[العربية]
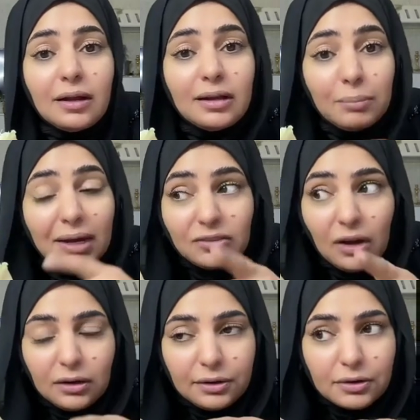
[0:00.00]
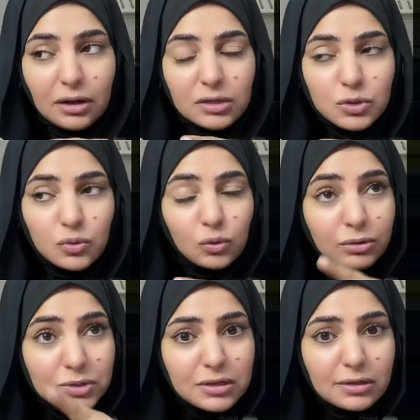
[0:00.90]
اللي ما يطالع الناس
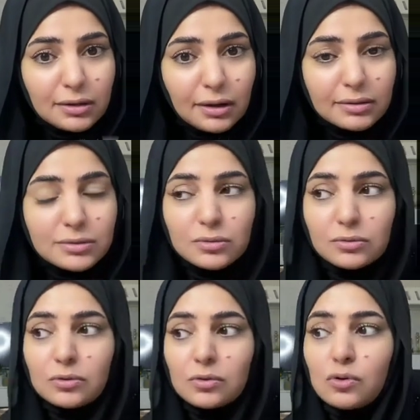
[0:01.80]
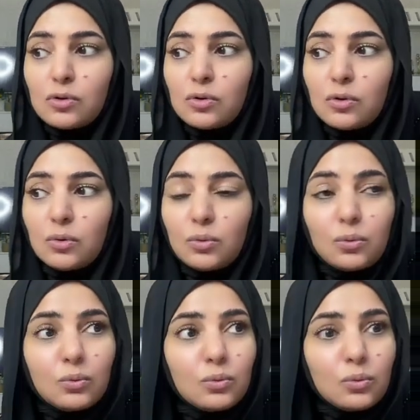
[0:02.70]
ورزق الناس و...